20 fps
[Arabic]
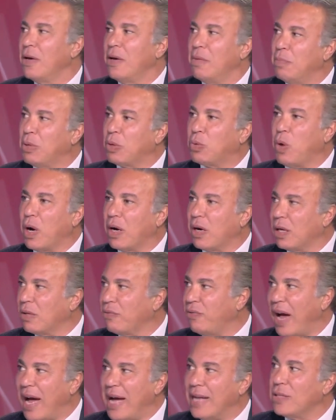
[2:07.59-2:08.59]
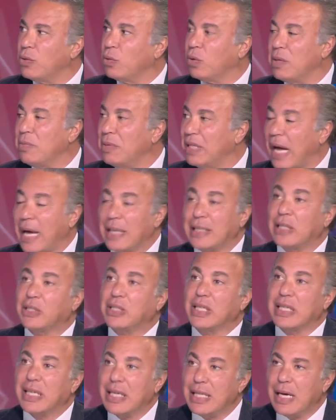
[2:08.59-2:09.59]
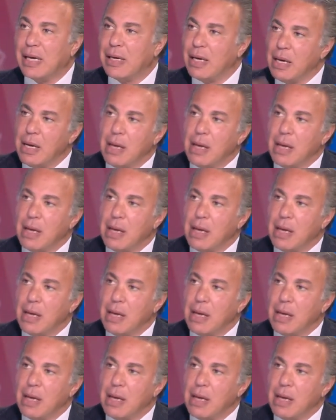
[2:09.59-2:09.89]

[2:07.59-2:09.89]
متورط في عقدي وقيمه عقدي عشان كده